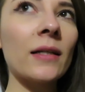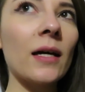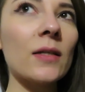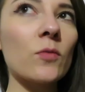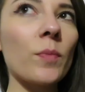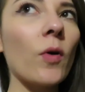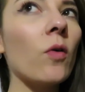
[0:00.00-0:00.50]
Klar,
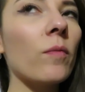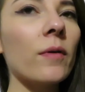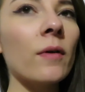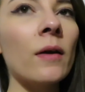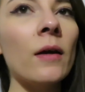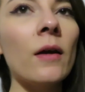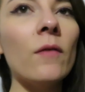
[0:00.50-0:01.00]
also
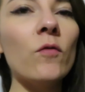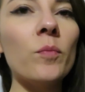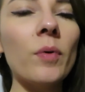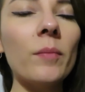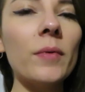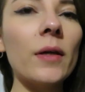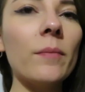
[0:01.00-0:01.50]
Bauchweh wird
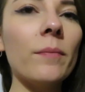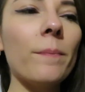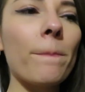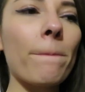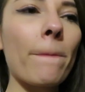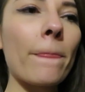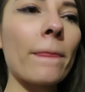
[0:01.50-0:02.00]
bei mir mh,
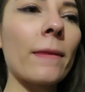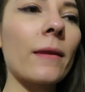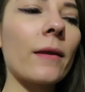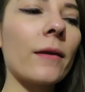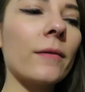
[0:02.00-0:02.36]
hm,